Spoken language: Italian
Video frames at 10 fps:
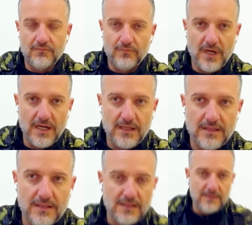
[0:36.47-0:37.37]
ma
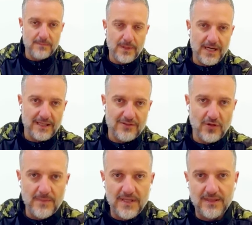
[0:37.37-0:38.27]
parla
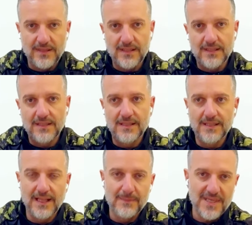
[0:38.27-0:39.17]
solamente
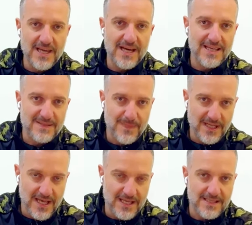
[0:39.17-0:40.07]
della mia
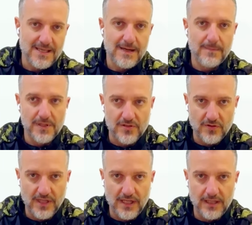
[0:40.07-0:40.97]
esperienza
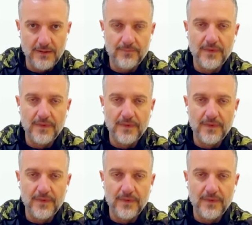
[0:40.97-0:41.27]
personale,